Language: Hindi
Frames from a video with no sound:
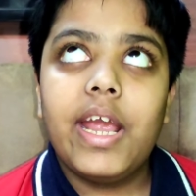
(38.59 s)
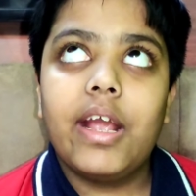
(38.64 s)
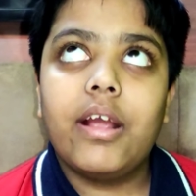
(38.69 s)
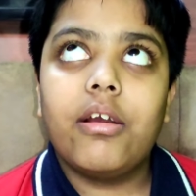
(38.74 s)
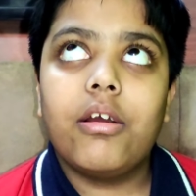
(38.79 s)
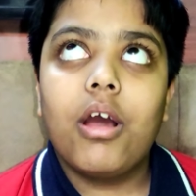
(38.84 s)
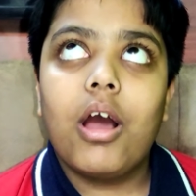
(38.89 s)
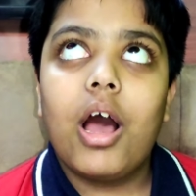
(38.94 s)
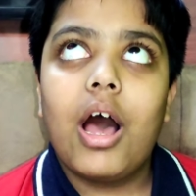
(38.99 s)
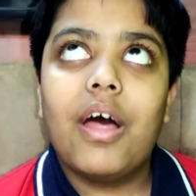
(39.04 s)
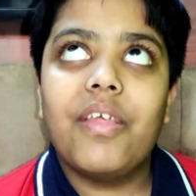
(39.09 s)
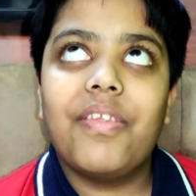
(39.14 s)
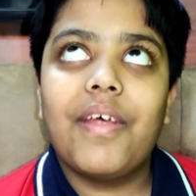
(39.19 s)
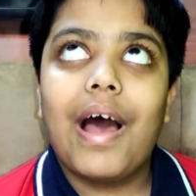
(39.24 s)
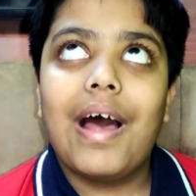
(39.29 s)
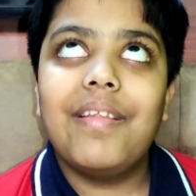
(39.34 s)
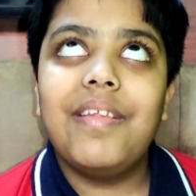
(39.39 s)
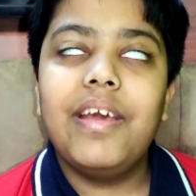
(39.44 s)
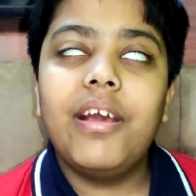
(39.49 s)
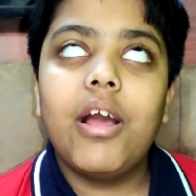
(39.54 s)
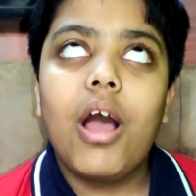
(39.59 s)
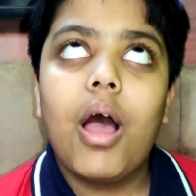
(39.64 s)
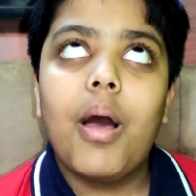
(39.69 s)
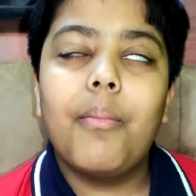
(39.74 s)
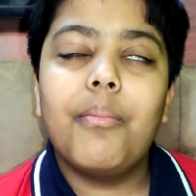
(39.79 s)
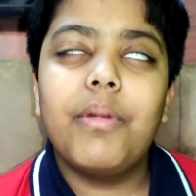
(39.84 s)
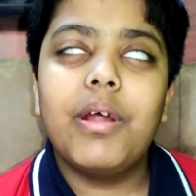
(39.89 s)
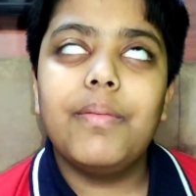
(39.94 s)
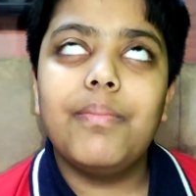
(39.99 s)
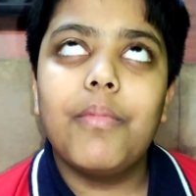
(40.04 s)
एक आज़ादी का
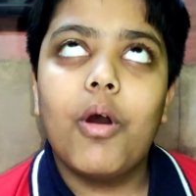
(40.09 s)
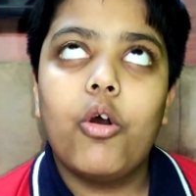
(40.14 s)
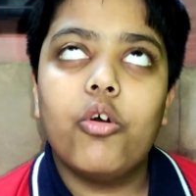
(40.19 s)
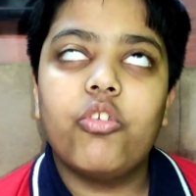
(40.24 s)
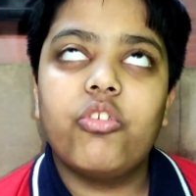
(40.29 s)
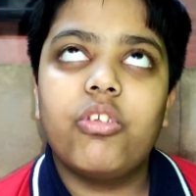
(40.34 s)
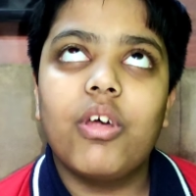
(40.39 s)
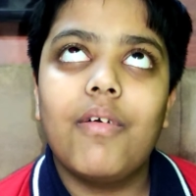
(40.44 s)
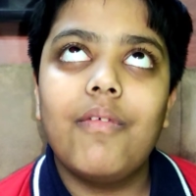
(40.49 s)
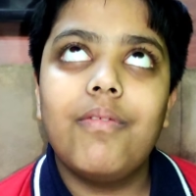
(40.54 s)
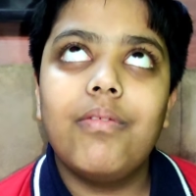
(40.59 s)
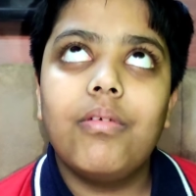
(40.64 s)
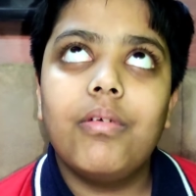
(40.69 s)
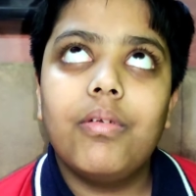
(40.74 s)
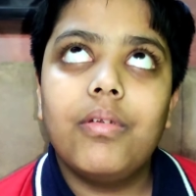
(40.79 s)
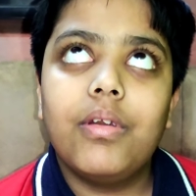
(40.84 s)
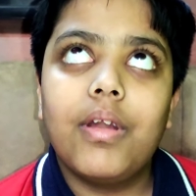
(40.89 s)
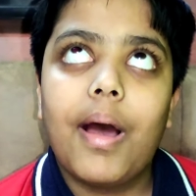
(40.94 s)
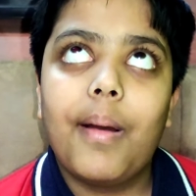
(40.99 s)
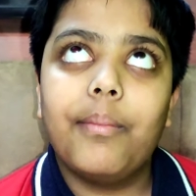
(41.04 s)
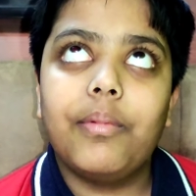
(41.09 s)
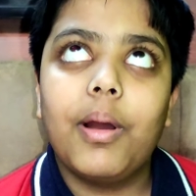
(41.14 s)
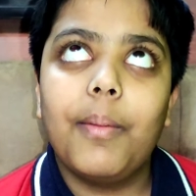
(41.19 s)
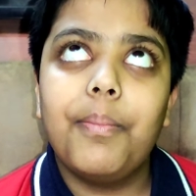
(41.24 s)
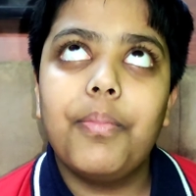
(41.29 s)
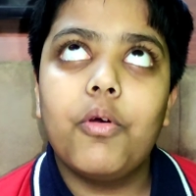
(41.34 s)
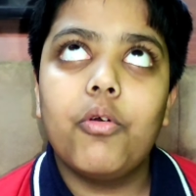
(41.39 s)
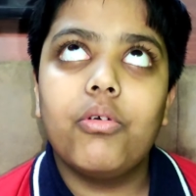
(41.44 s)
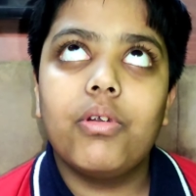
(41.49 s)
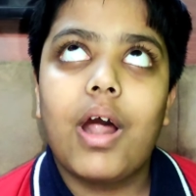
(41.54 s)
अमृत महोत्सव नाम
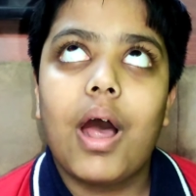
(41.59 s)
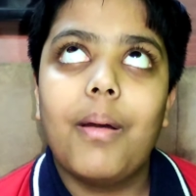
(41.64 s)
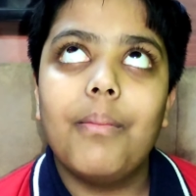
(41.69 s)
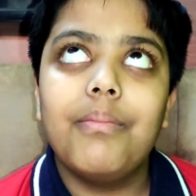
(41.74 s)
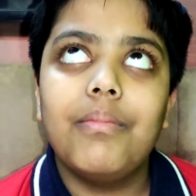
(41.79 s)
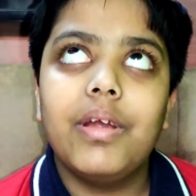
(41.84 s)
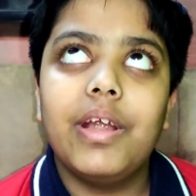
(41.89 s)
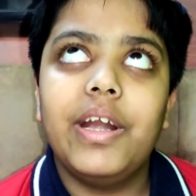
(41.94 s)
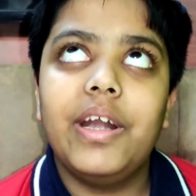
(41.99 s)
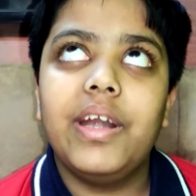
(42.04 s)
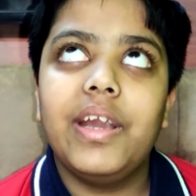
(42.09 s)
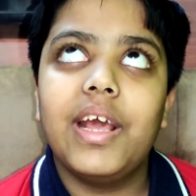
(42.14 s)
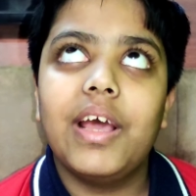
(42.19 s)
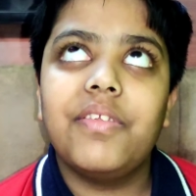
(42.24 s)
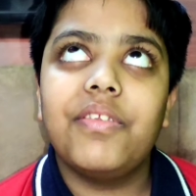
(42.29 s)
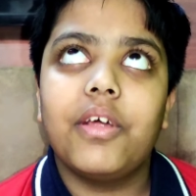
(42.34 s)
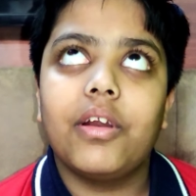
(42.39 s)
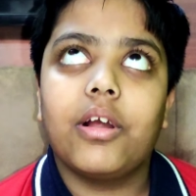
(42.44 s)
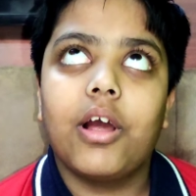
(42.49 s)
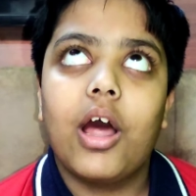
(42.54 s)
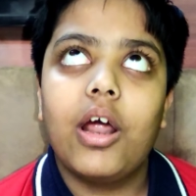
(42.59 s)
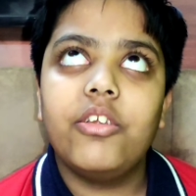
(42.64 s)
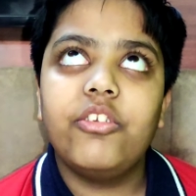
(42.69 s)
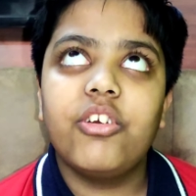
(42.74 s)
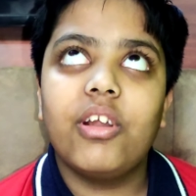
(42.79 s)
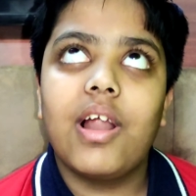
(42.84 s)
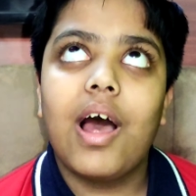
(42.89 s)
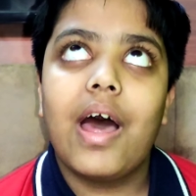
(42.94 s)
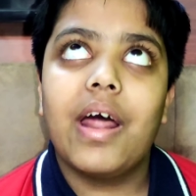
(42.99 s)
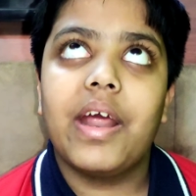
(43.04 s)
का प्रोग्राम इंडिया
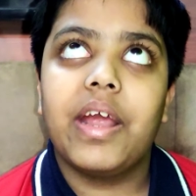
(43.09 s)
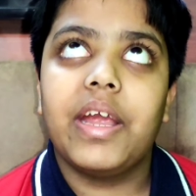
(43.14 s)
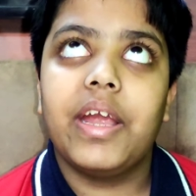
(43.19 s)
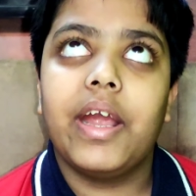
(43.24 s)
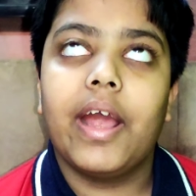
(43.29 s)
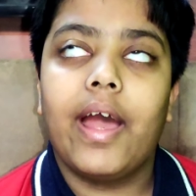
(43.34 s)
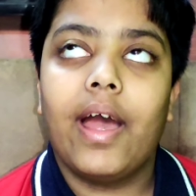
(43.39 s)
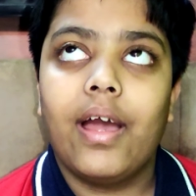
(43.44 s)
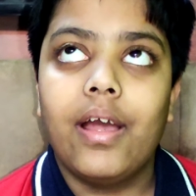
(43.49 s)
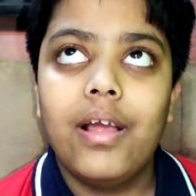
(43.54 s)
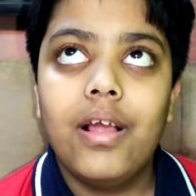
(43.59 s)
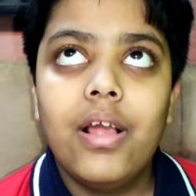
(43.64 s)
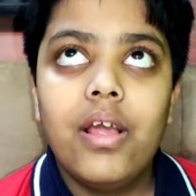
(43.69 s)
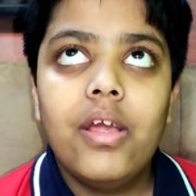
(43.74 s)
सरकार चला रही है